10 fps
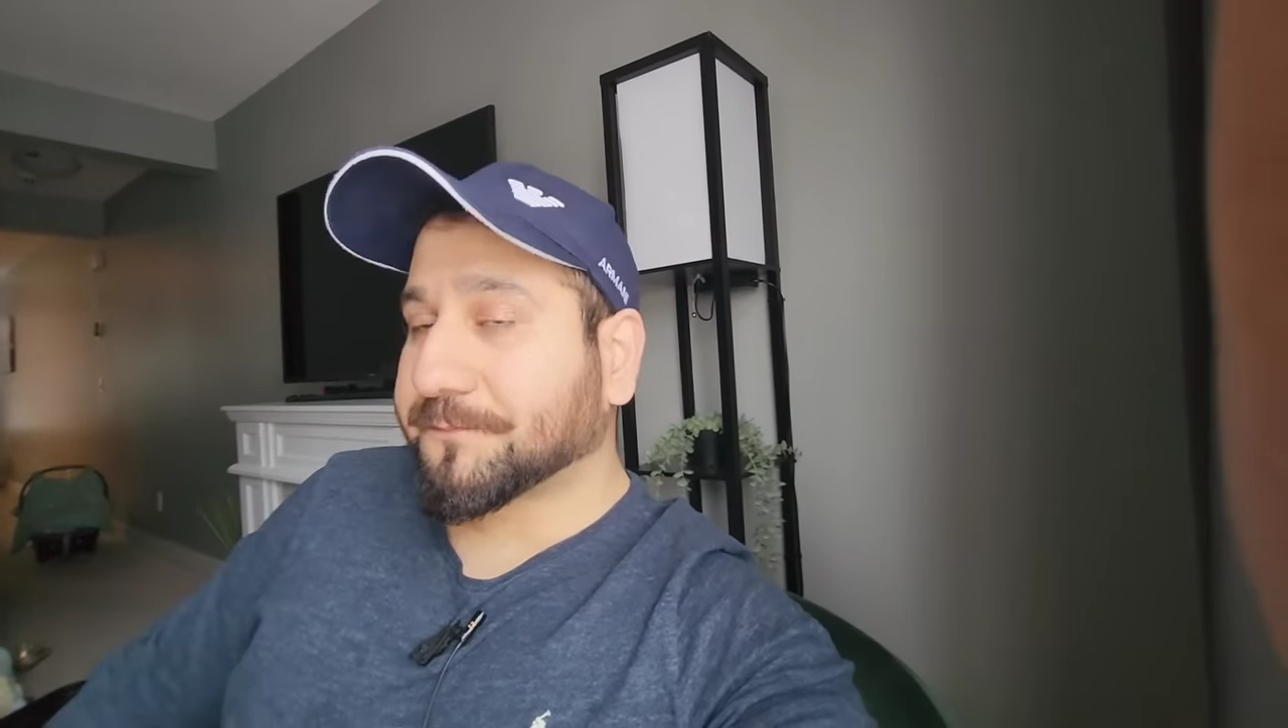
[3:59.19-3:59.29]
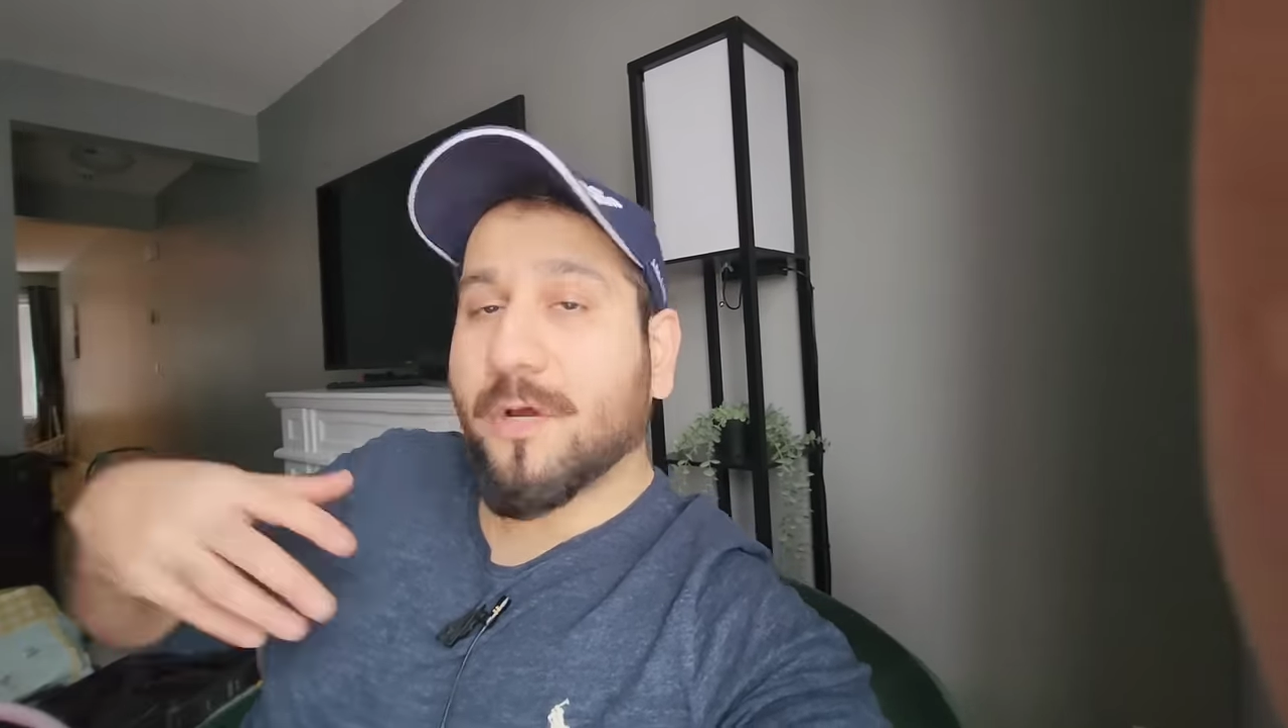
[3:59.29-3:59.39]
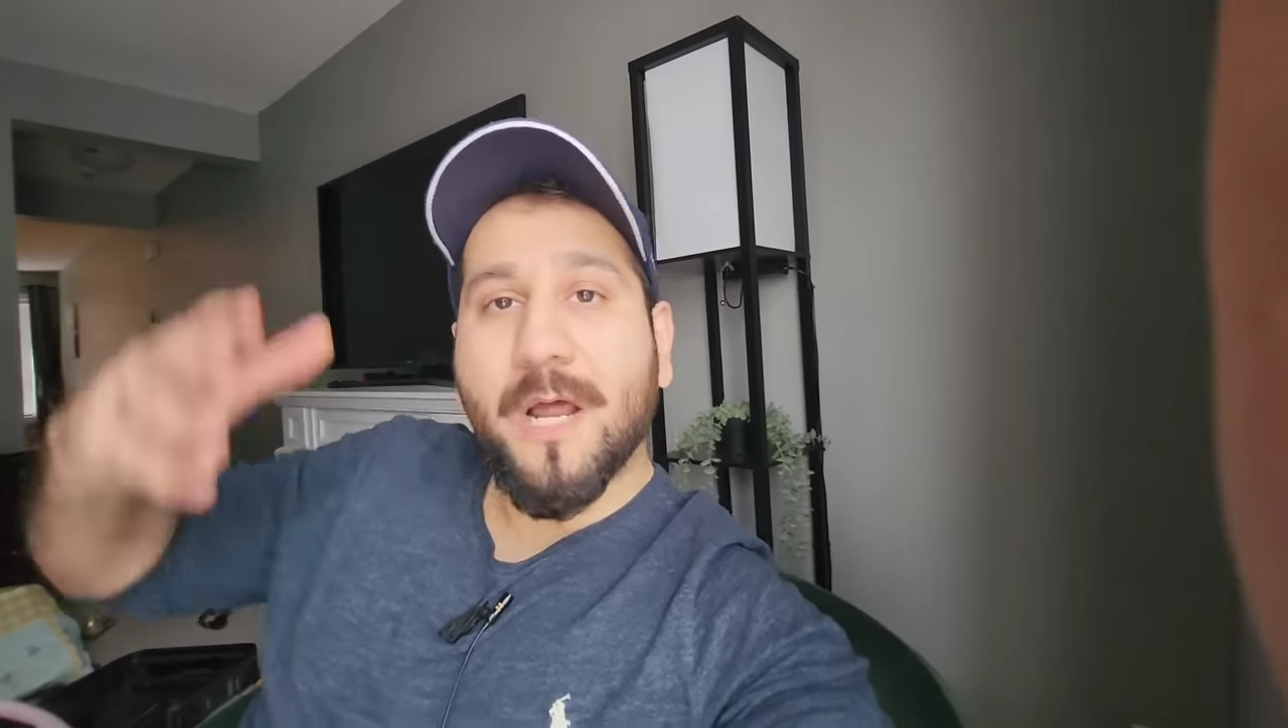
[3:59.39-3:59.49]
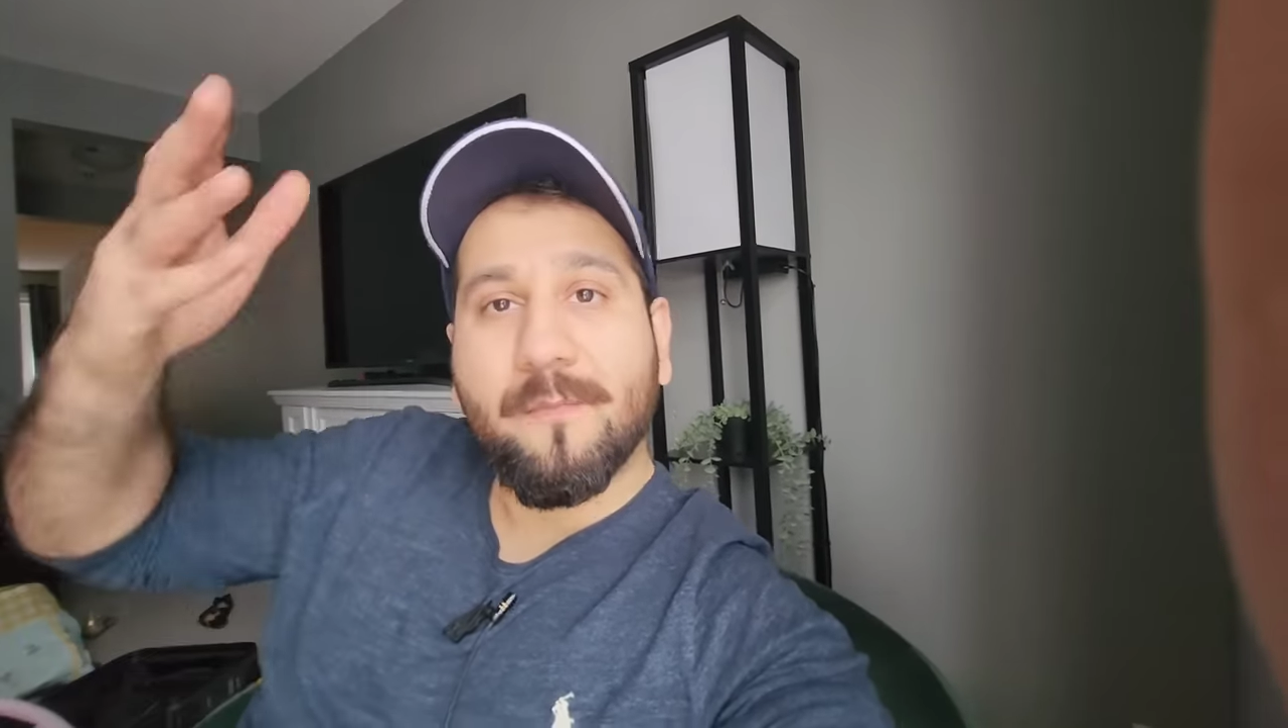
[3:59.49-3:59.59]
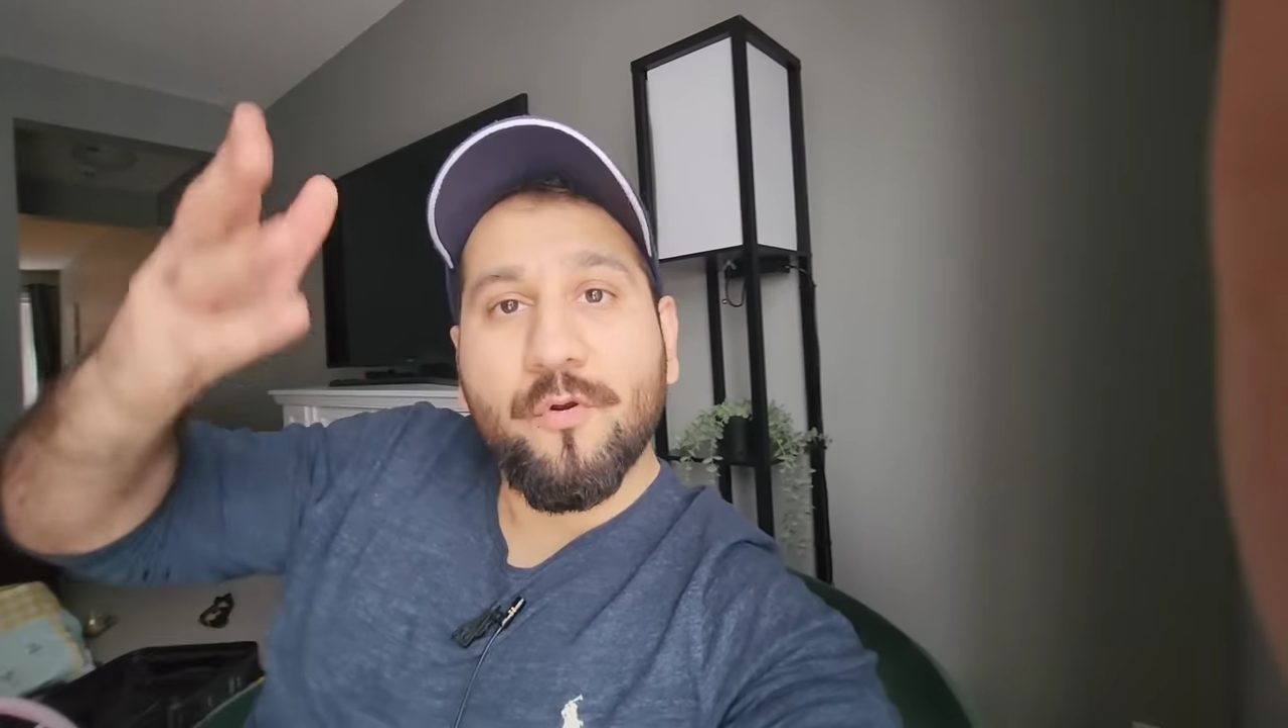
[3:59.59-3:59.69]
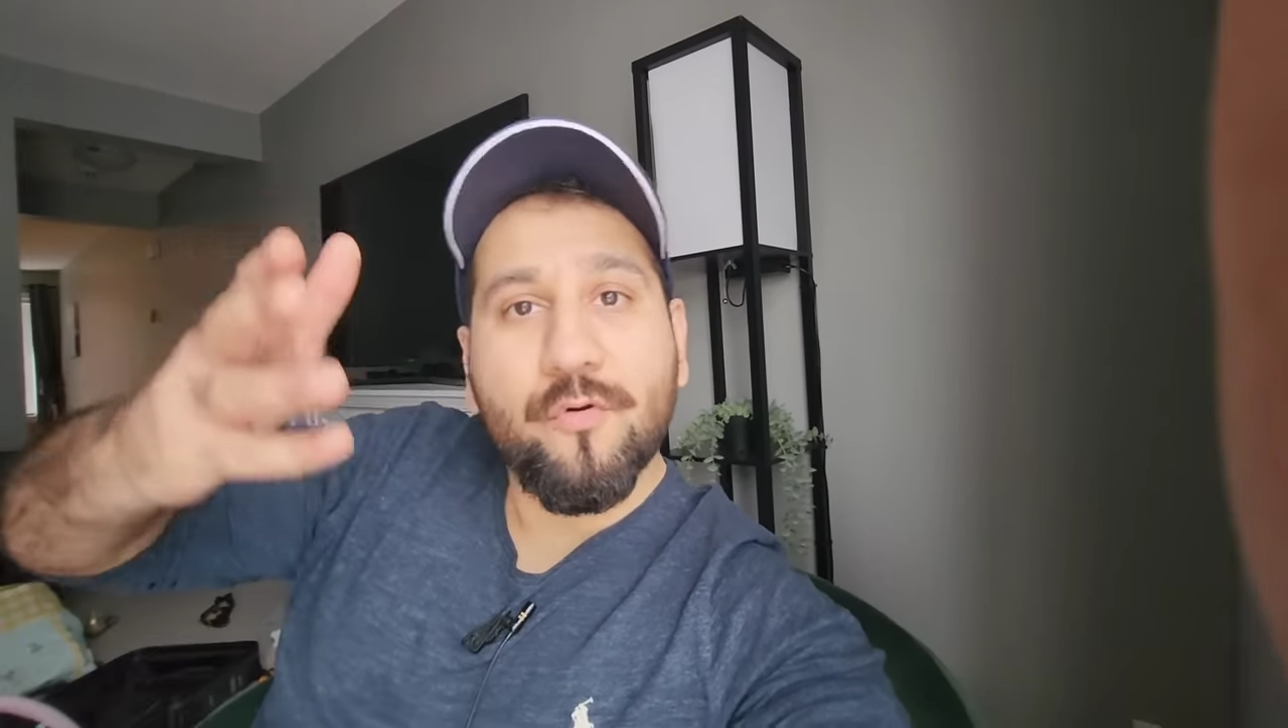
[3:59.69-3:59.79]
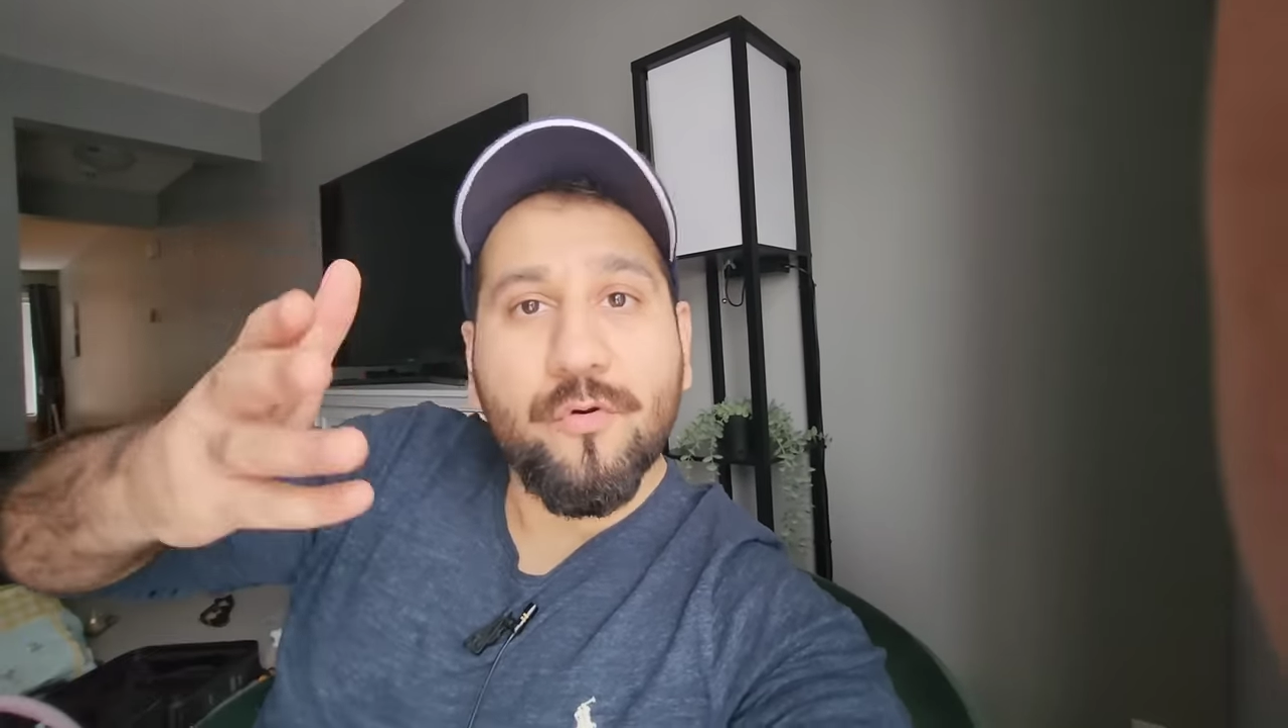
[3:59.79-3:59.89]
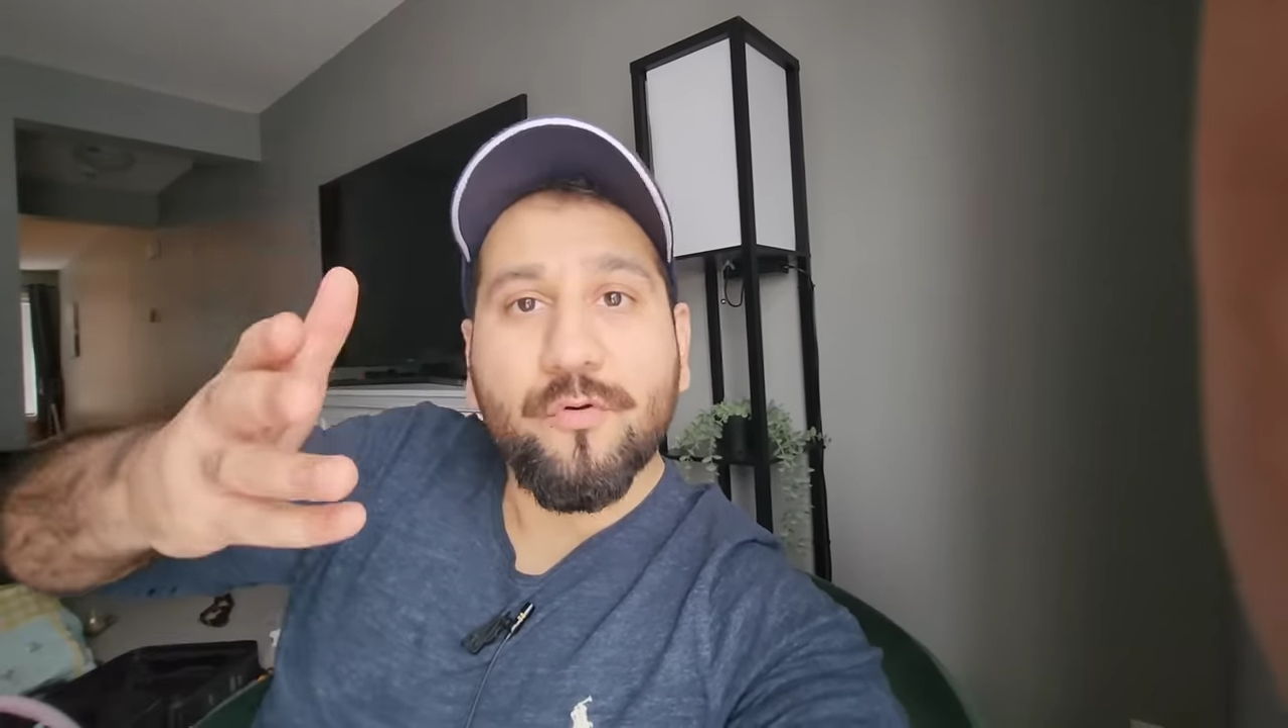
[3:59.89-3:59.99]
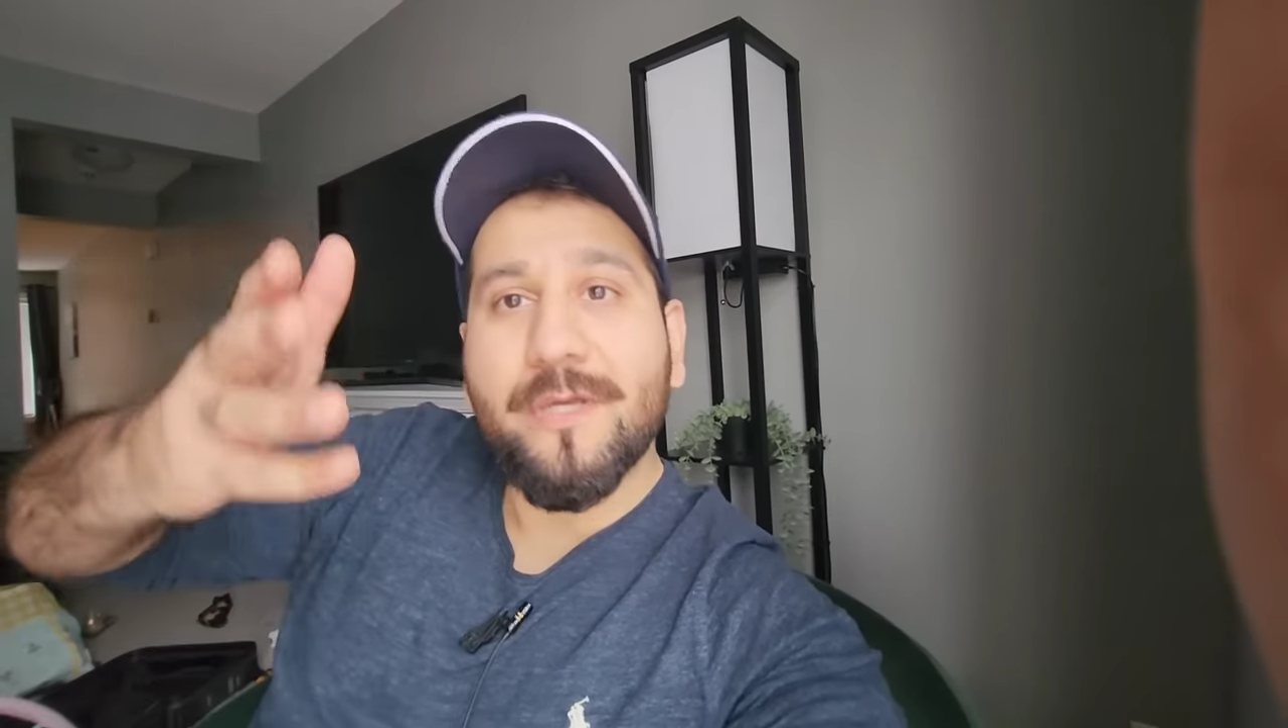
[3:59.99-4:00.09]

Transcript: और हम लोगों को